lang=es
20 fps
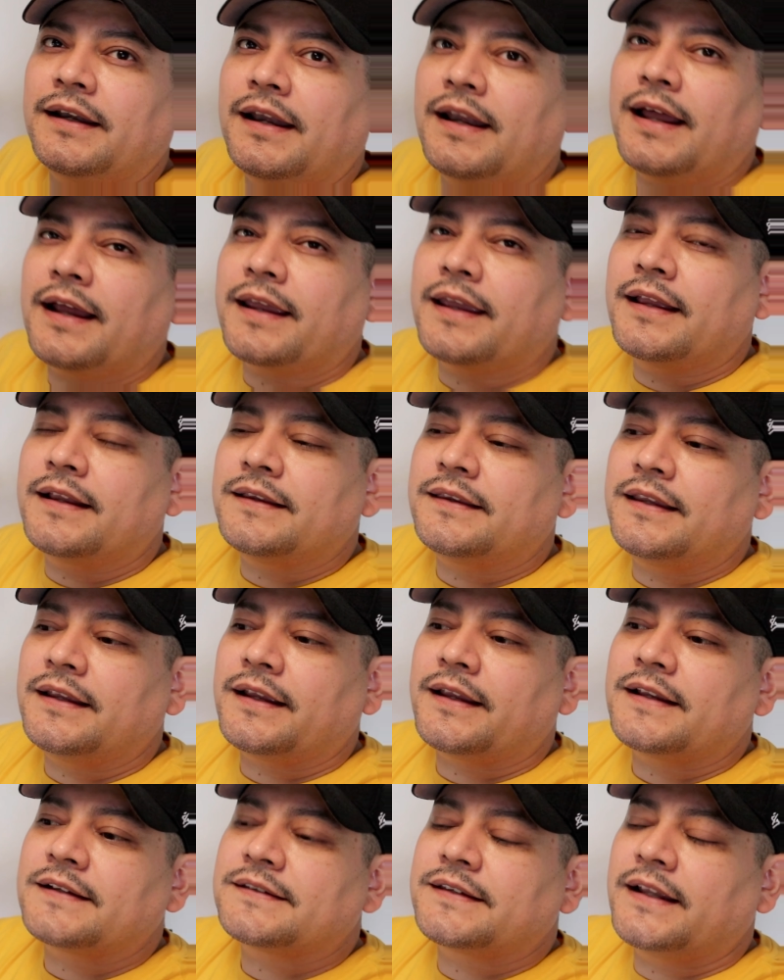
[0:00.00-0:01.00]
la
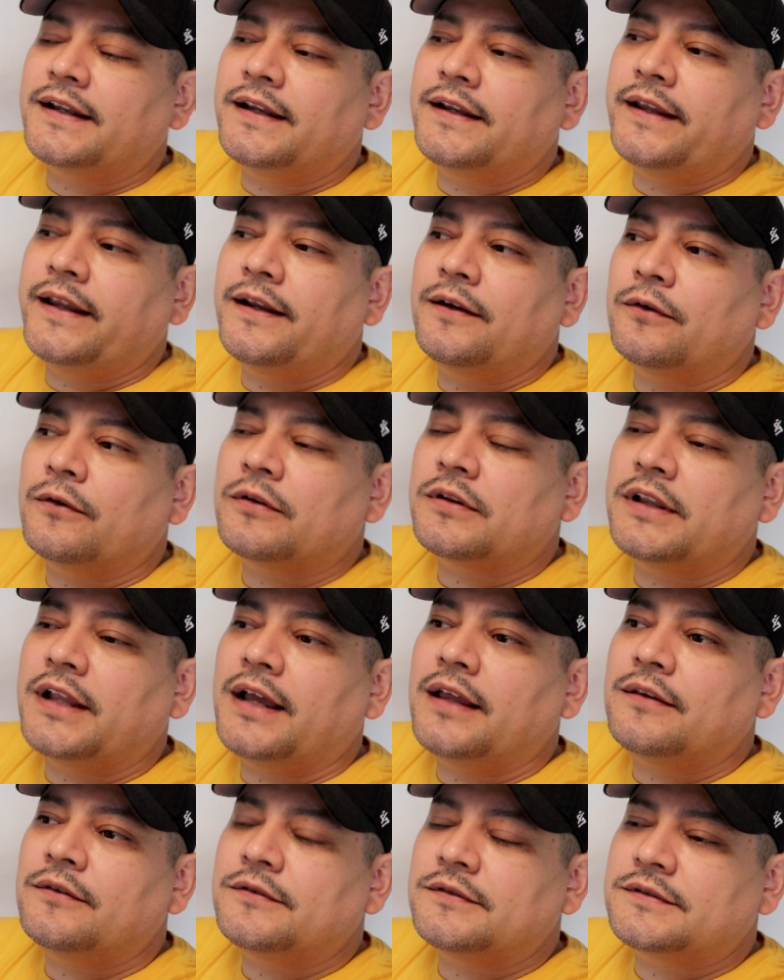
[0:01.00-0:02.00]
gente que está en los
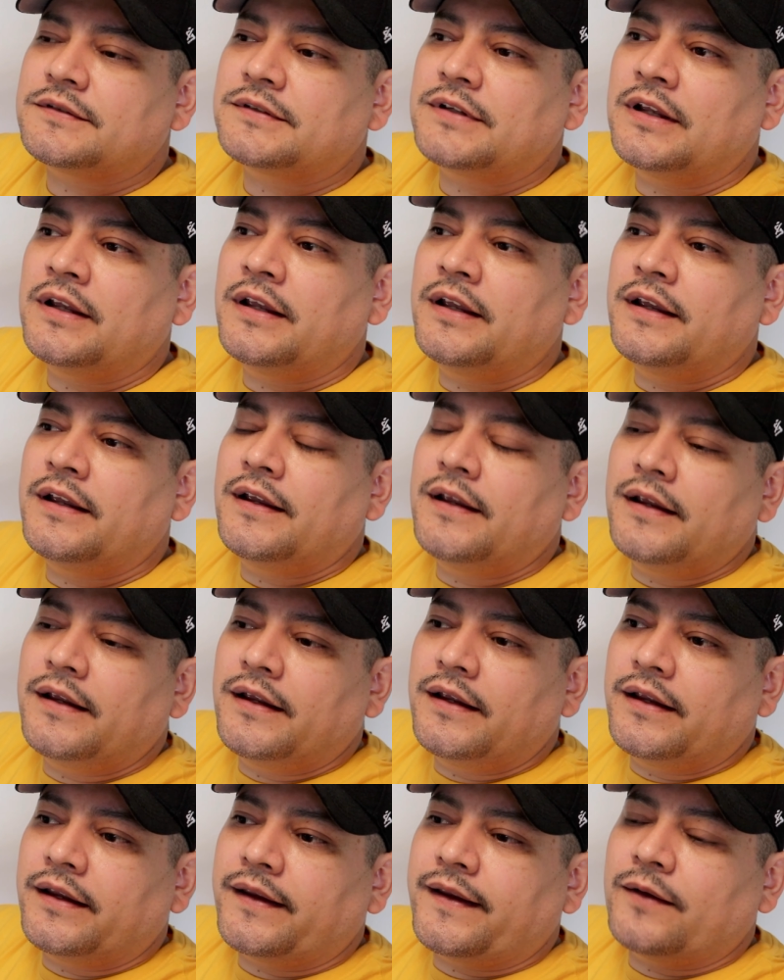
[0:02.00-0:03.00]
lados
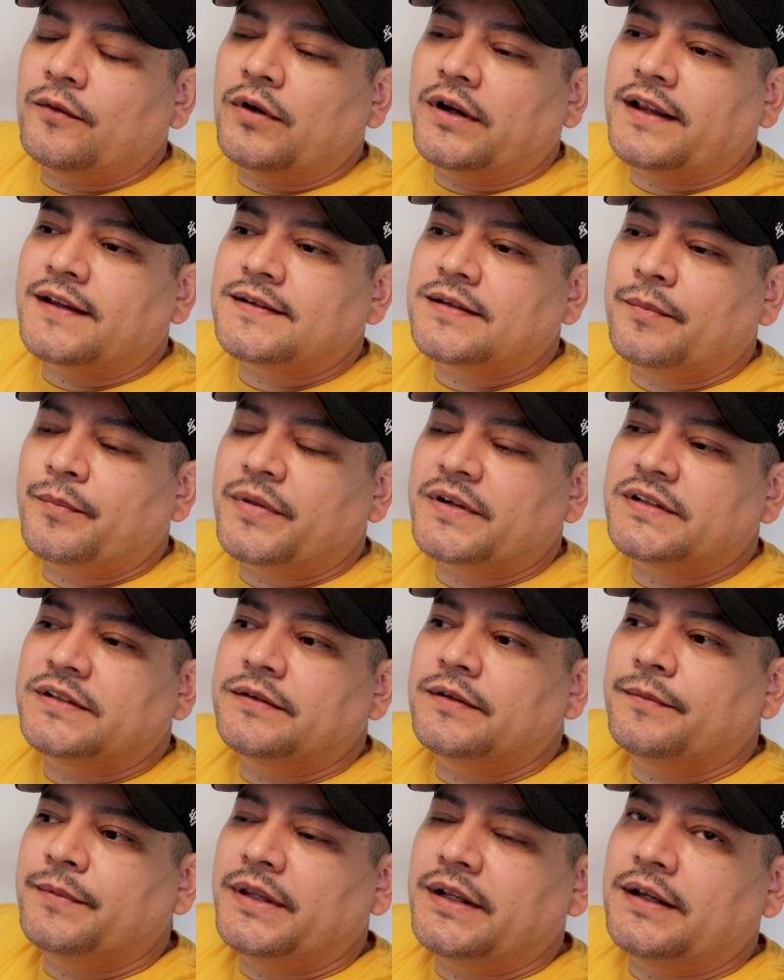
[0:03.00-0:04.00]
que no alcanza a
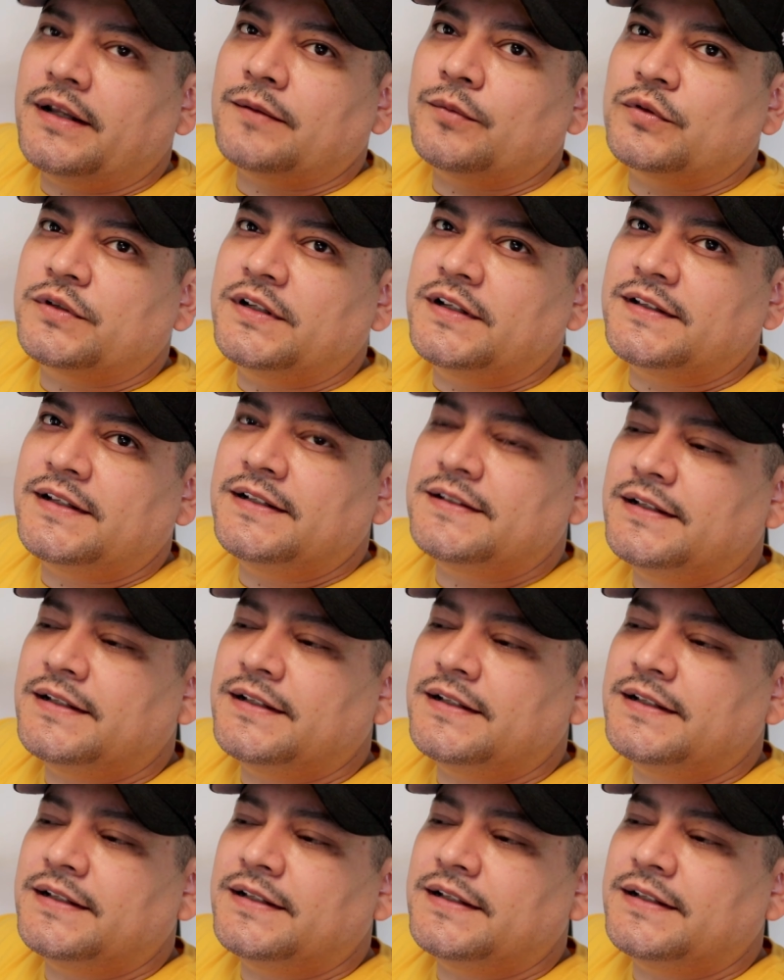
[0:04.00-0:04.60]
percibir bien las bocinas del